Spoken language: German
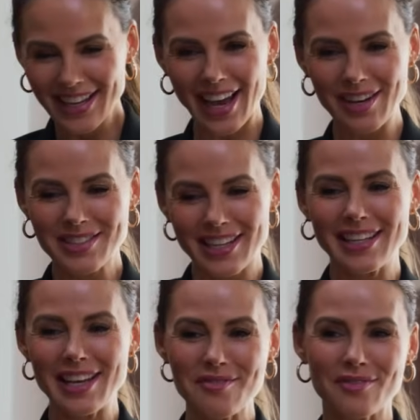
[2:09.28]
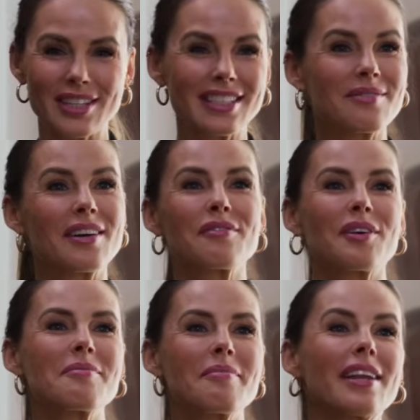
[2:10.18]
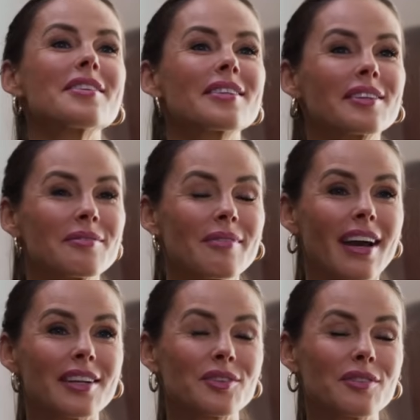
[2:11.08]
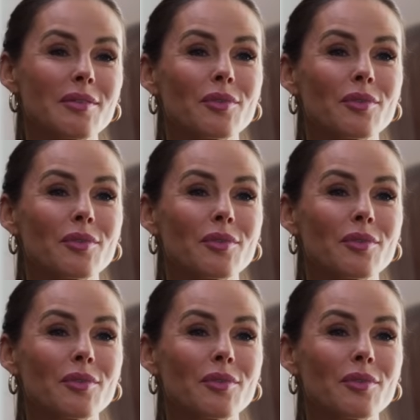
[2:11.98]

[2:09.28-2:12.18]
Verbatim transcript: Ein Unternehmen wird immer von Menschen gemacht und wir